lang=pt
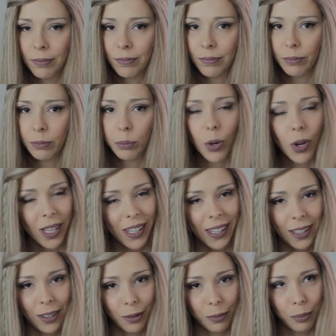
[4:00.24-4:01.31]
Um
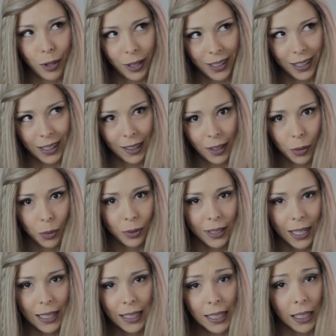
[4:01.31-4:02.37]
pouquinho, um pouquinho com
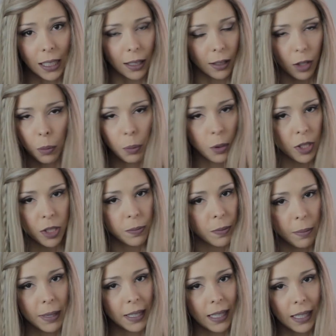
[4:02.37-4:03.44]
tequila. não posso
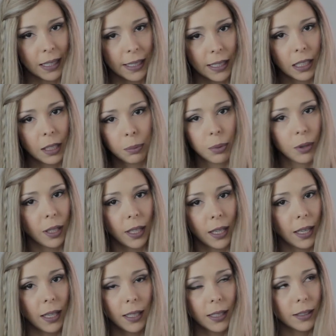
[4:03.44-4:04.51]
beber tequila
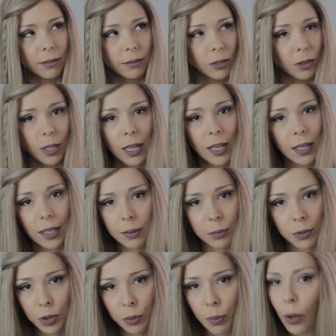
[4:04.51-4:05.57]
porque não é
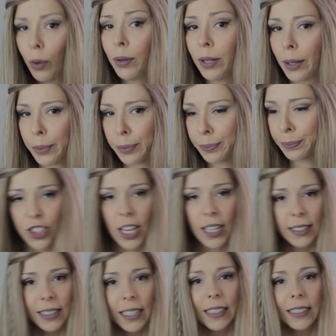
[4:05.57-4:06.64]
muito bom, não. Já
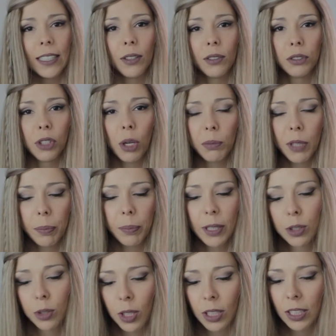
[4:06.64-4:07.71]
esqueceu o nome da
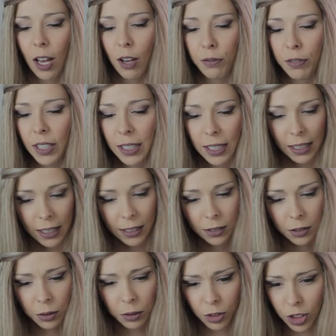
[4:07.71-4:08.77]
pessoa que tava
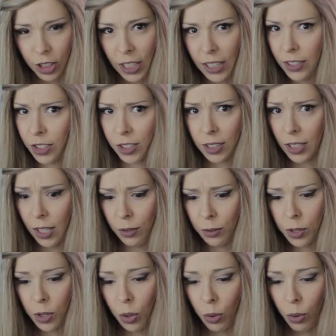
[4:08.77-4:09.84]
ficando? Gente, não,
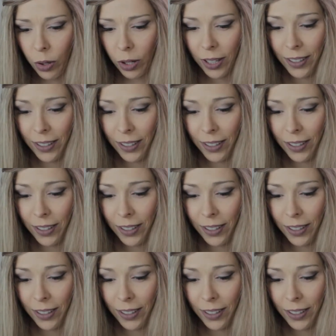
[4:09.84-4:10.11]
que horror.